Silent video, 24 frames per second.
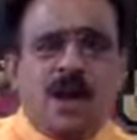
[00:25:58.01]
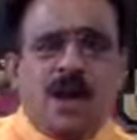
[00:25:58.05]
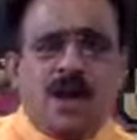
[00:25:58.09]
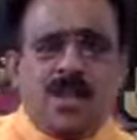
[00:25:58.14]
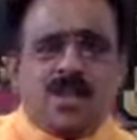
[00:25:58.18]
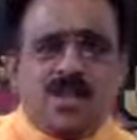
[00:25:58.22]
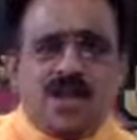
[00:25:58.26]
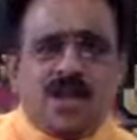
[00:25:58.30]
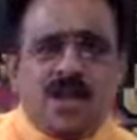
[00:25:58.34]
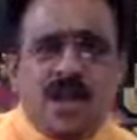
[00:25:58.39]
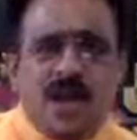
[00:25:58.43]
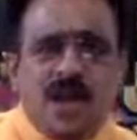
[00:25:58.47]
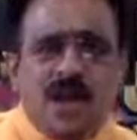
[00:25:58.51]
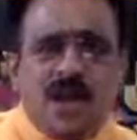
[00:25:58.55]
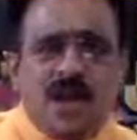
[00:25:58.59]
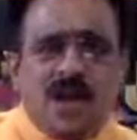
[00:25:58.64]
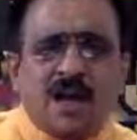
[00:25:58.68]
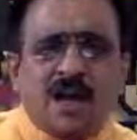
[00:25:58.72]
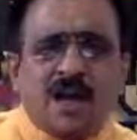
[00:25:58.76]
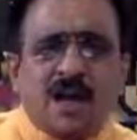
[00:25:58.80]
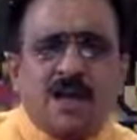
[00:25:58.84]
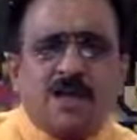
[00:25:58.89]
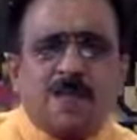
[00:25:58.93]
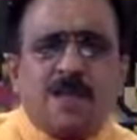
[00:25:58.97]

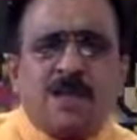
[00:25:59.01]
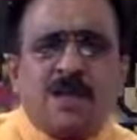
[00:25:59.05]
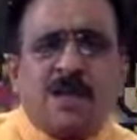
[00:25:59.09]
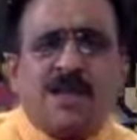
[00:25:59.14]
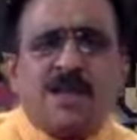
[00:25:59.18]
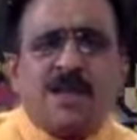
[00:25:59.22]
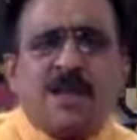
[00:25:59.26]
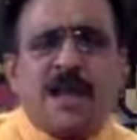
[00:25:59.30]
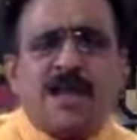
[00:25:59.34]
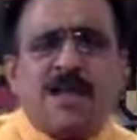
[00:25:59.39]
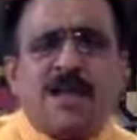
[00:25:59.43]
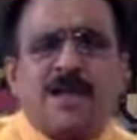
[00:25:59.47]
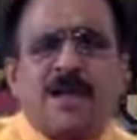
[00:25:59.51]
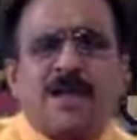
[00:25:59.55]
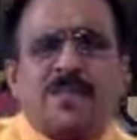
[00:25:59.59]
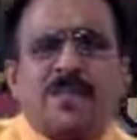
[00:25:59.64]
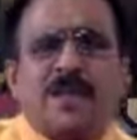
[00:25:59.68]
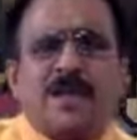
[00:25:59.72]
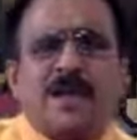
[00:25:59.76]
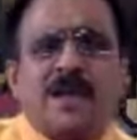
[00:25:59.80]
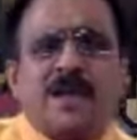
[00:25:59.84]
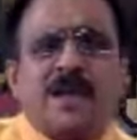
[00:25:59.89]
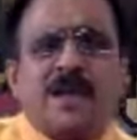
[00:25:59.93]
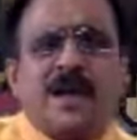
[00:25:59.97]
अचानक अपने दाहिने
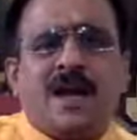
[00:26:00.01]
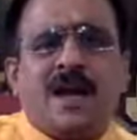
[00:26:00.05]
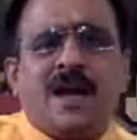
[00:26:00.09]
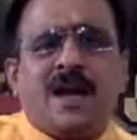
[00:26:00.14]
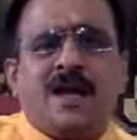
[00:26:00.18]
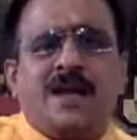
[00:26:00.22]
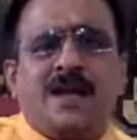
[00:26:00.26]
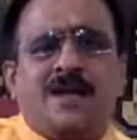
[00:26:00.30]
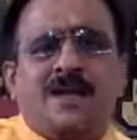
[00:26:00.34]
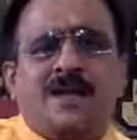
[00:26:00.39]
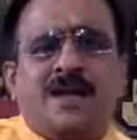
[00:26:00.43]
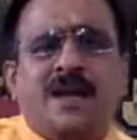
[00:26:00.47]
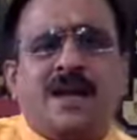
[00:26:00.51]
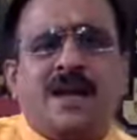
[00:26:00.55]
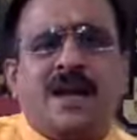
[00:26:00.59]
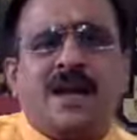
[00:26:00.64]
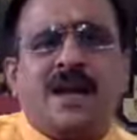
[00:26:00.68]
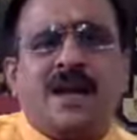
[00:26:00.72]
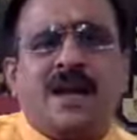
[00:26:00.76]
पैर का अंगठा